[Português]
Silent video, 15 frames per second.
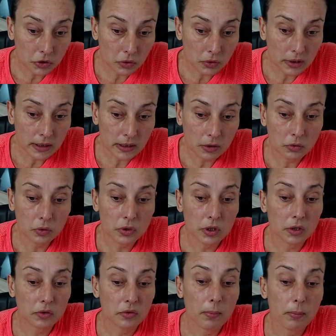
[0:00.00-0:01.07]
toda. Então no
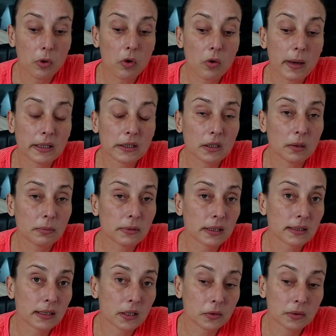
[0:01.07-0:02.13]
início foi um pouco mais de
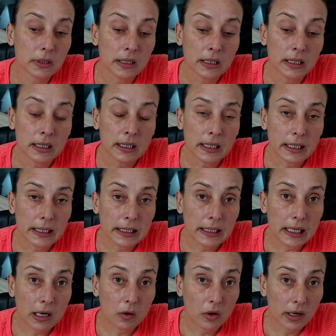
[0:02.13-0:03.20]
adaptação e
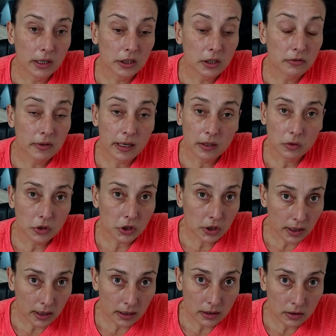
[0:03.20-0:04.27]
agora já vai a noite
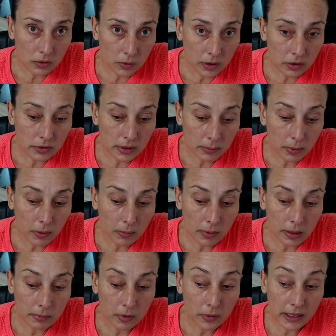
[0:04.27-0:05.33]
inteira tranquilo, sem
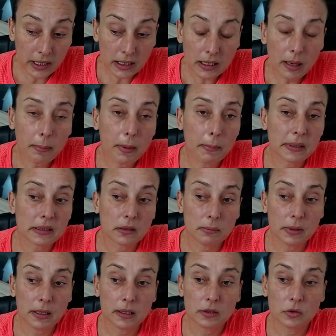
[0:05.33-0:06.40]
problema. O que, que dá para
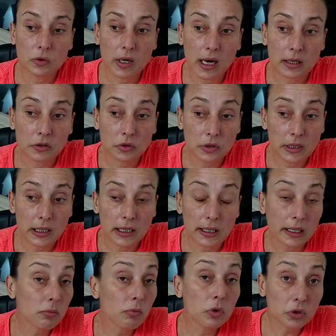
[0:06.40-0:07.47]
perceber no caso dele?
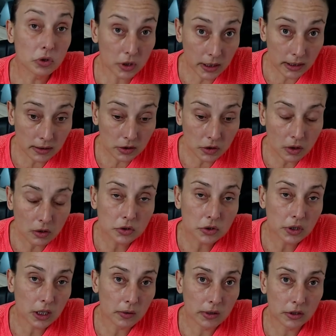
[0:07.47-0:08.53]
Que muitos cães ansiosos
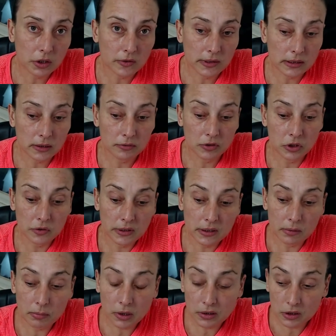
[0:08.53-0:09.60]
têm, eu acho que esse vídeo vai ser
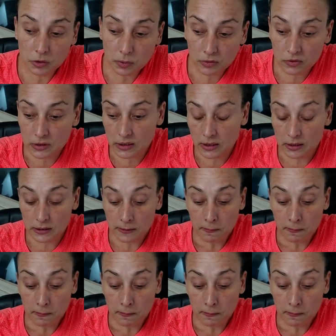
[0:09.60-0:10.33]
importante para vocês.